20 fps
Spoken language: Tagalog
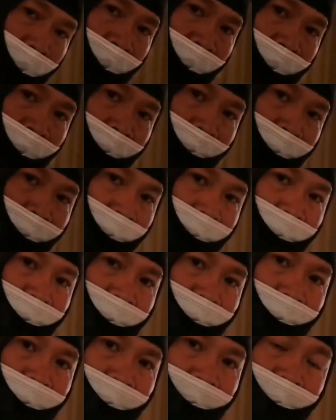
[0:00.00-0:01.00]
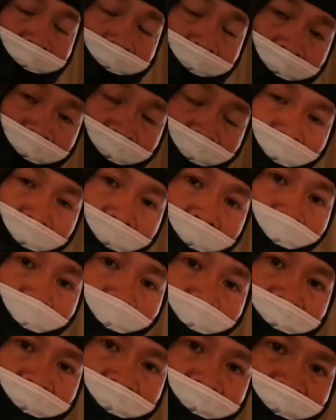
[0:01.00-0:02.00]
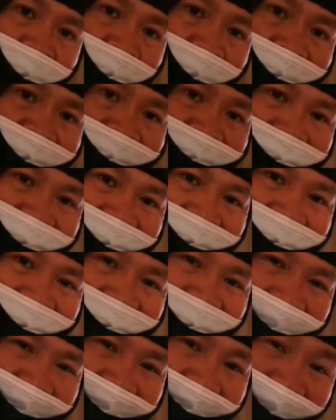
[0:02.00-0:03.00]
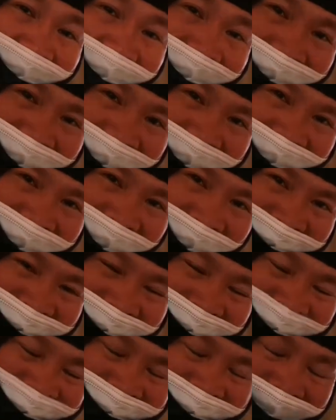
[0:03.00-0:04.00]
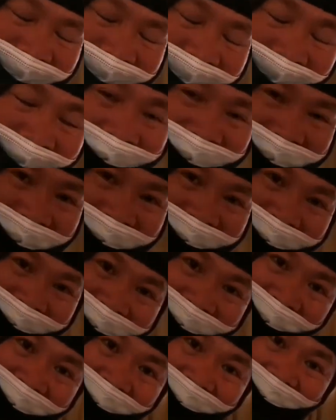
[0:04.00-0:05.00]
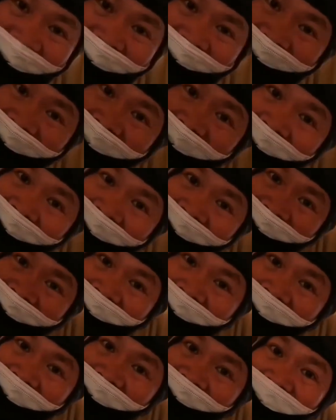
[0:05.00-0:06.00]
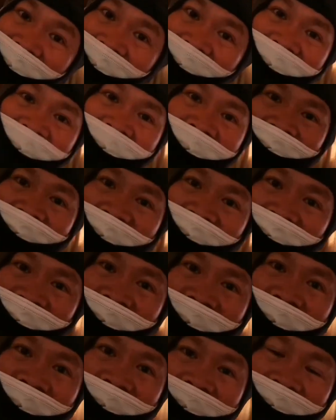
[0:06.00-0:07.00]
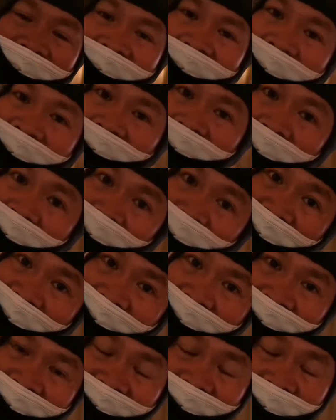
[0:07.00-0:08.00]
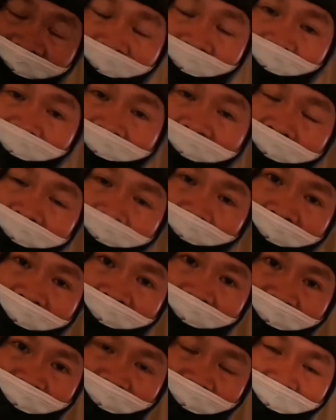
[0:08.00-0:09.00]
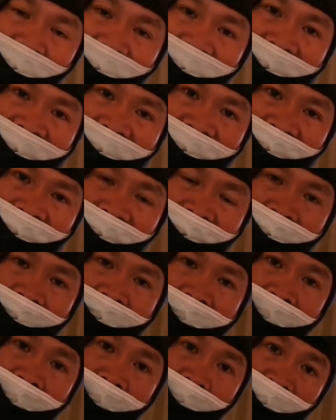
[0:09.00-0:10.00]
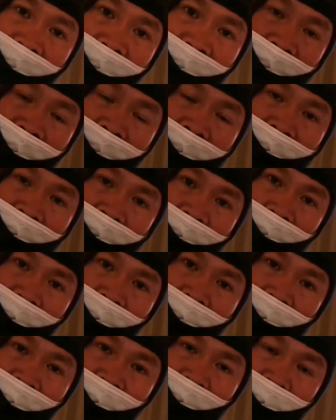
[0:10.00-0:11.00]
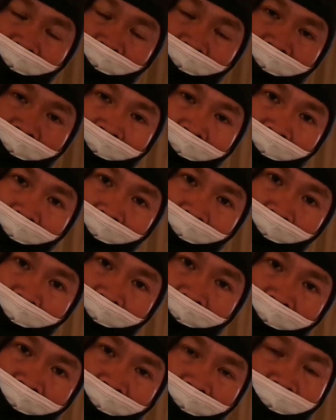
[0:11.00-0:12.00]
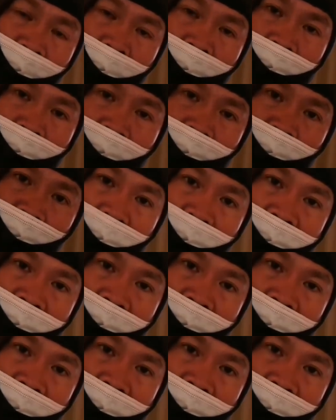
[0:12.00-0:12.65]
bahay sa inyong accommodation okay guys Maraming maraming pong salamat uli ang pobreng kapampangan and don't forget to subscribe my YouTube channel and don't